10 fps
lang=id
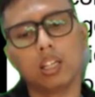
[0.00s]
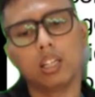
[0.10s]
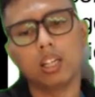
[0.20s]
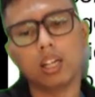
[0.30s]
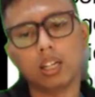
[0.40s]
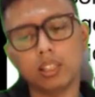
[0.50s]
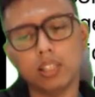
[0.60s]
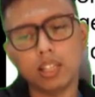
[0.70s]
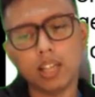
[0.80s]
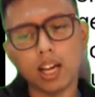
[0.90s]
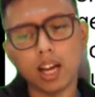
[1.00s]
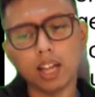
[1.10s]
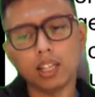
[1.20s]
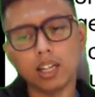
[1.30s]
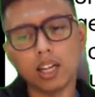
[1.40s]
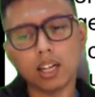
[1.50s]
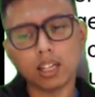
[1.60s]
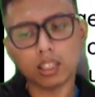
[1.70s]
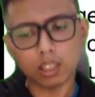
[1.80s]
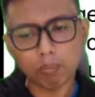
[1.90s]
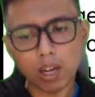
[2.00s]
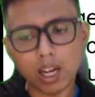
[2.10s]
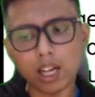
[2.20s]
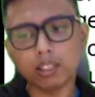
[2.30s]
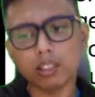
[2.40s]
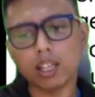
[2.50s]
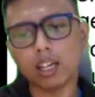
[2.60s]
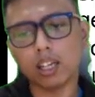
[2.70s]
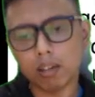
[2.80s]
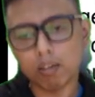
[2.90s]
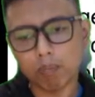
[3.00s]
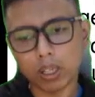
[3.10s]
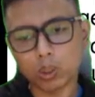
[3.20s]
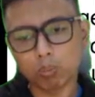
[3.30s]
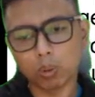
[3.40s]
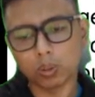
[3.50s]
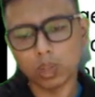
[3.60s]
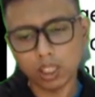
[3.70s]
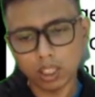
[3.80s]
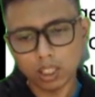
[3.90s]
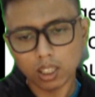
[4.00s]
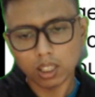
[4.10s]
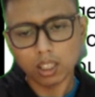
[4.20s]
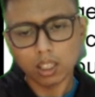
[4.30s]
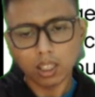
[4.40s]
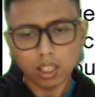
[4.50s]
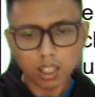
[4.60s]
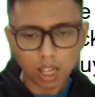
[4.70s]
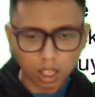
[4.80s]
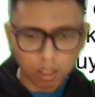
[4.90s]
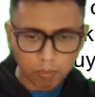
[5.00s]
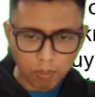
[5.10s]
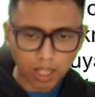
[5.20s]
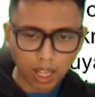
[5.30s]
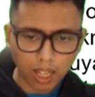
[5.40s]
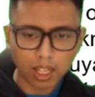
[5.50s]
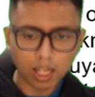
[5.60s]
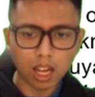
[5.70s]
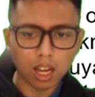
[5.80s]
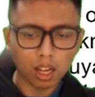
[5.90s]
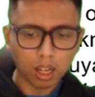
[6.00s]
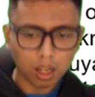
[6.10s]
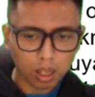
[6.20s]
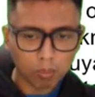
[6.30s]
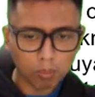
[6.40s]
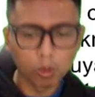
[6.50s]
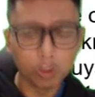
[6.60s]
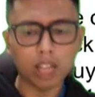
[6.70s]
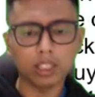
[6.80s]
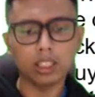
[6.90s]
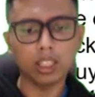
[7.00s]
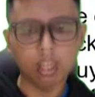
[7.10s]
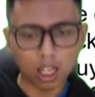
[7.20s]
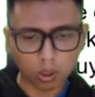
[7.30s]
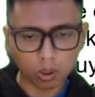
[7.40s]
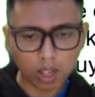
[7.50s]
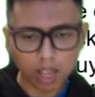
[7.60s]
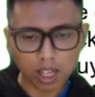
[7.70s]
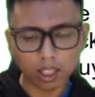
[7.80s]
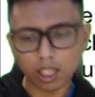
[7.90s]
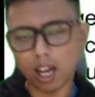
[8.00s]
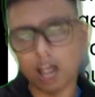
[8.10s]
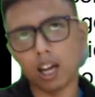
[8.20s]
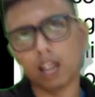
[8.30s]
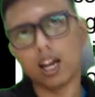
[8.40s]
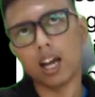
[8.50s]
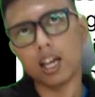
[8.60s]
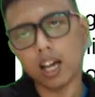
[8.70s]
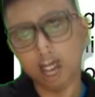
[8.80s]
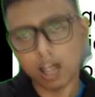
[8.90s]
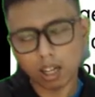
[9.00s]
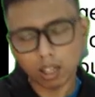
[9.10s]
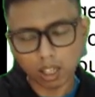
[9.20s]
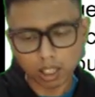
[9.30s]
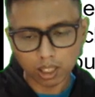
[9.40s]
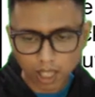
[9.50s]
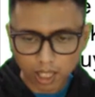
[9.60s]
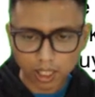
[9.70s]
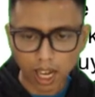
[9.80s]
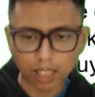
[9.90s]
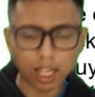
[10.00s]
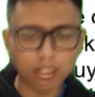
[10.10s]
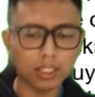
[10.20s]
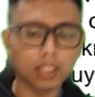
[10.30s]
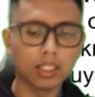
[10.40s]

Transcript: Yang ketiga adalah ketebalan dari lempeng subduksi. Yang keempat adalah buoyancy atau gaya teka, gaya e, tekan ke atas.